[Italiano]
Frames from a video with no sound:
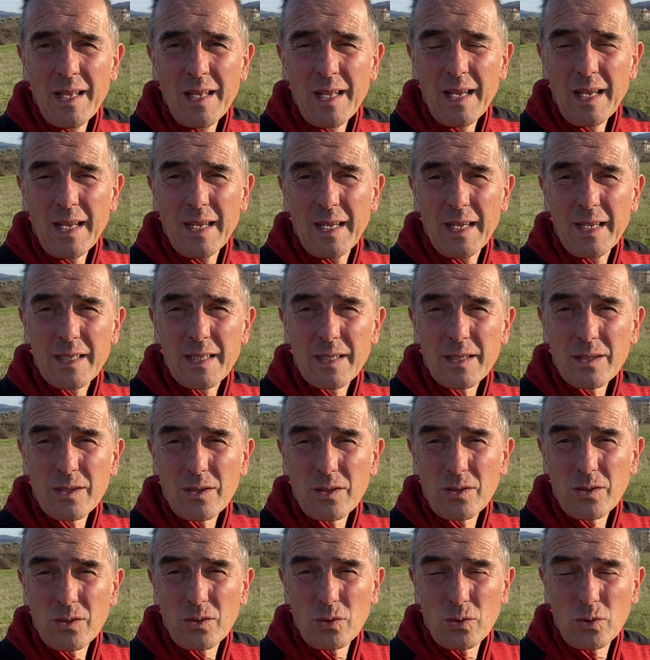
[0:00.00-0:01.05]
E
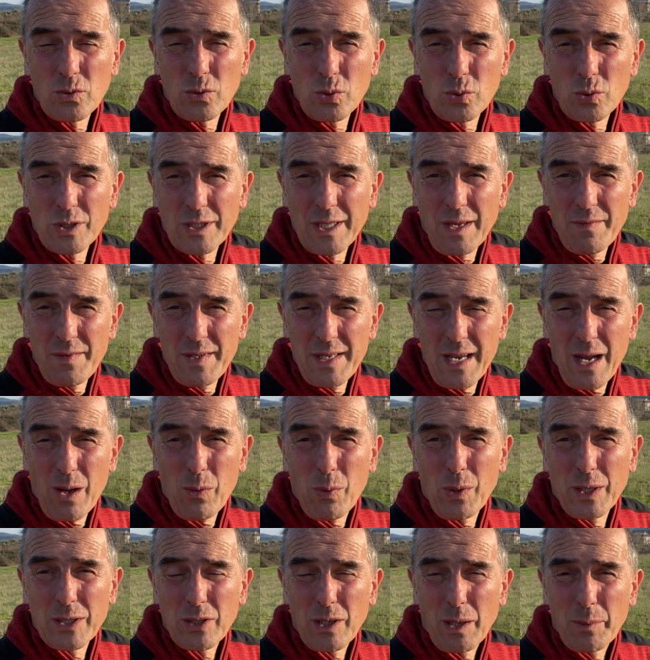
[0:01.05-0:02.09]
tuttavia
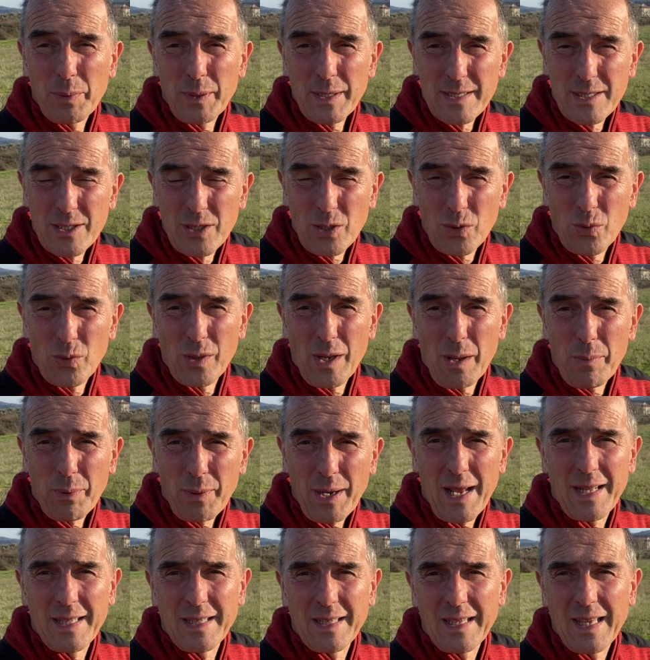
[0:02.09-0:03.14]
quando la persona
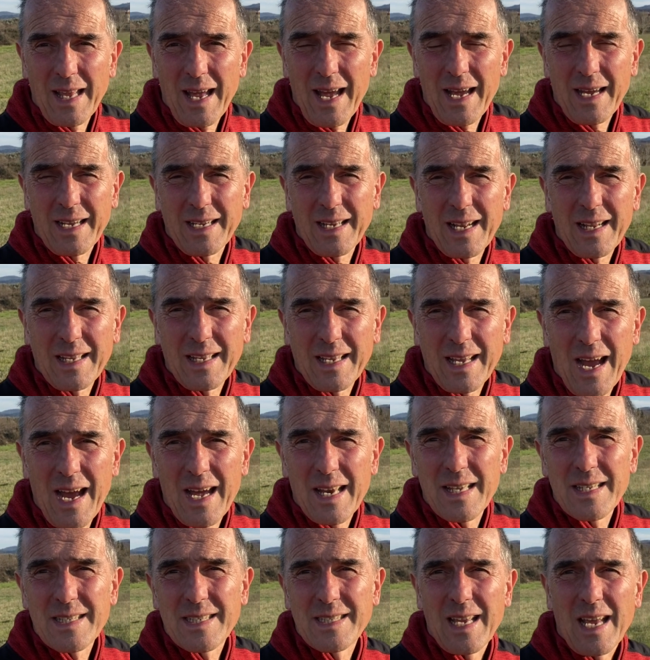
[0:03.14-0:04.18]
prende anche il
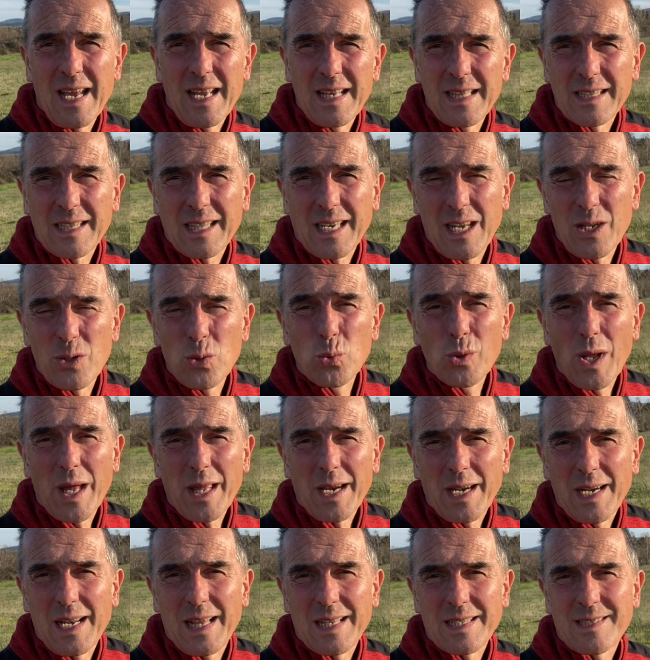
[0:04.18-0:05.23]
cane si entra in una
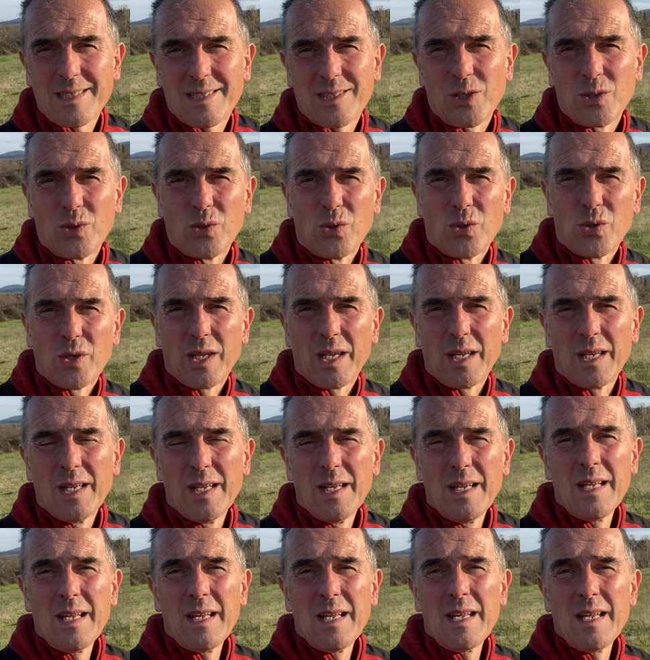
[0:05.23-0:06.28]
relazione
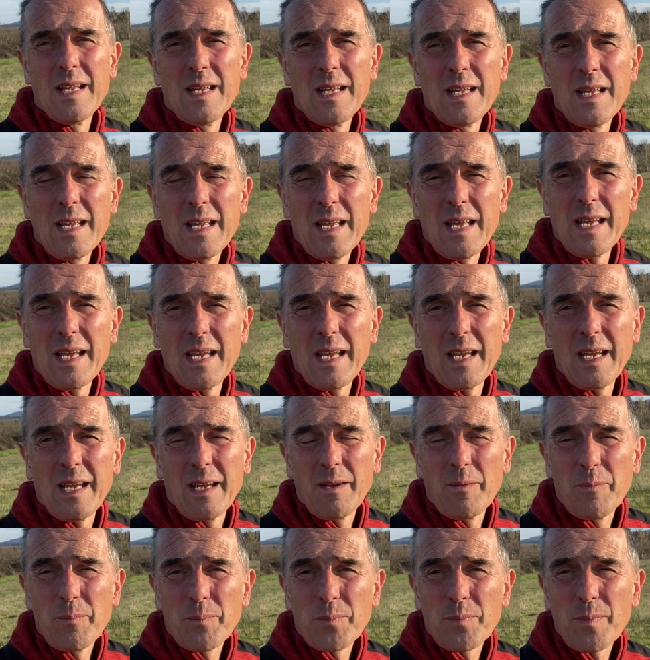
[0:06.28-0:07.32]

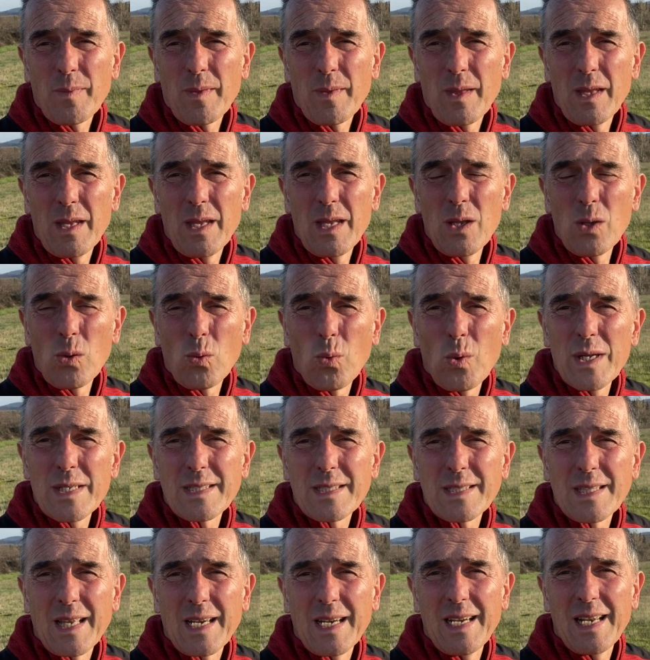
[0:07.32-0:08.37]
e in
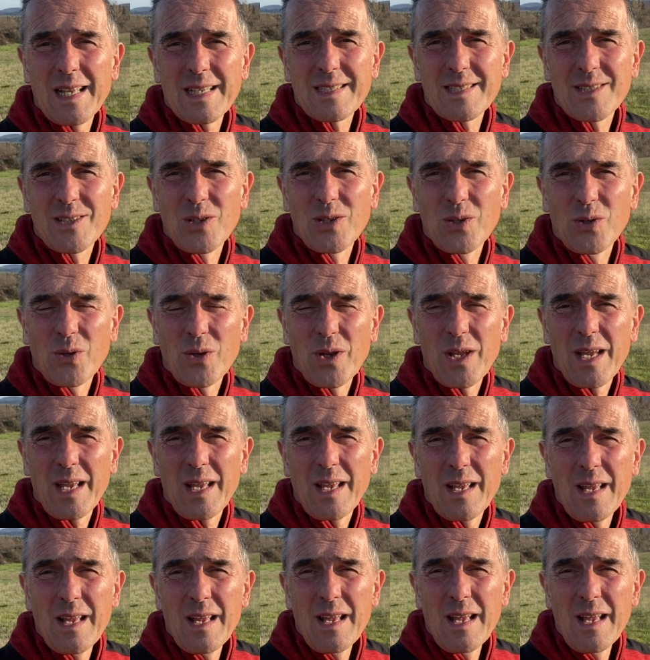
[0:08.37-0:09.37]
questa relazione,